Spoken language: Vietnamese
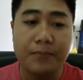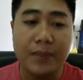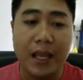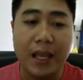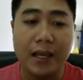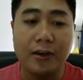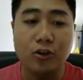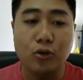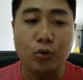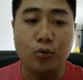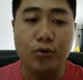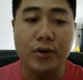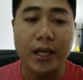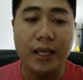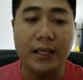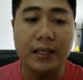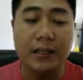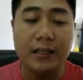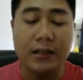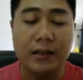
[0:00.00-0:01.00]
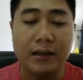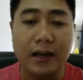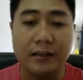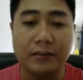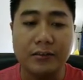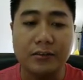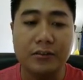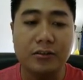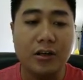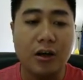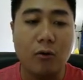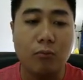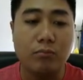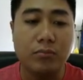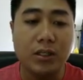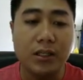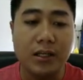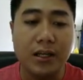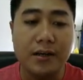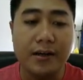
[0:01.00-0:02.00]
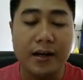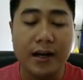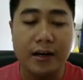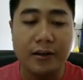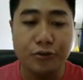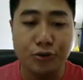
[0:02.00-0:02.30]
hai cái chuỗi này là tương đồng thì in ra